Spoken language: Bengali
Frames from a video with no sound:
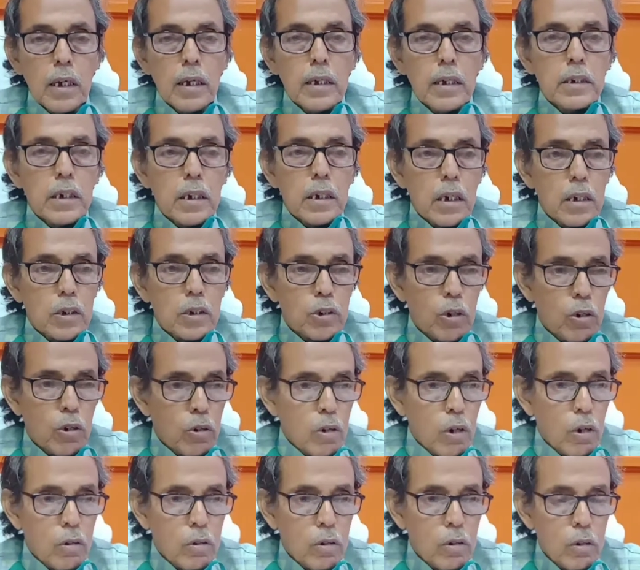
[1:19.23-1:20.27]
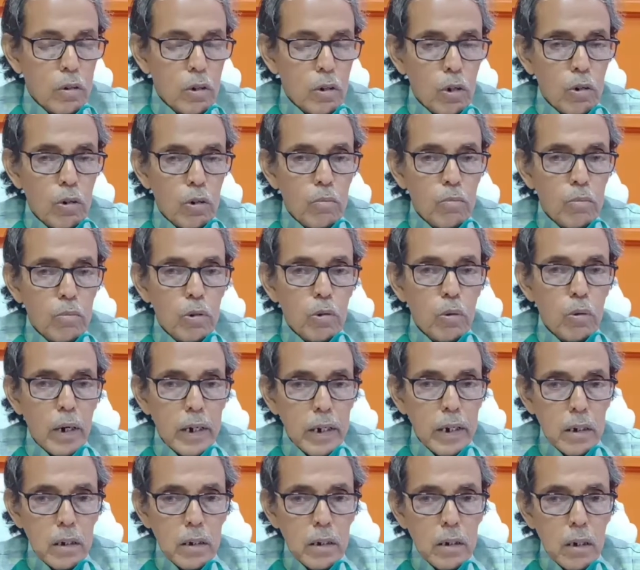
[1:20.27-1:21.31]
এছাড়া সংলগ্ন ন নম্বর
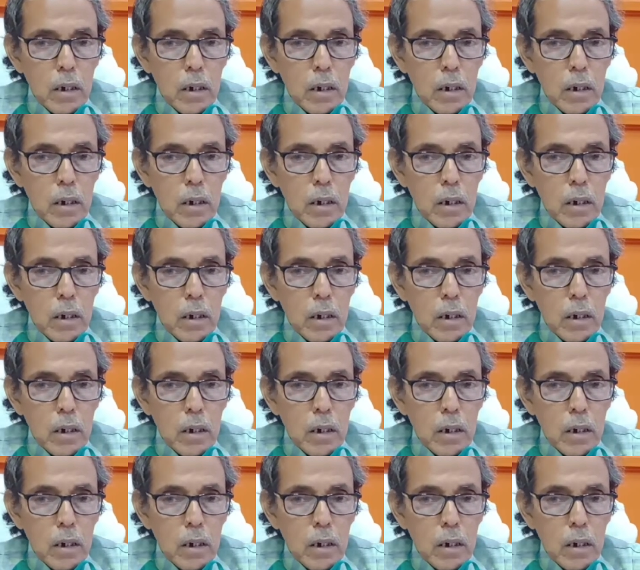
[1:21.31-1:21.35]
ওয়ার্ডে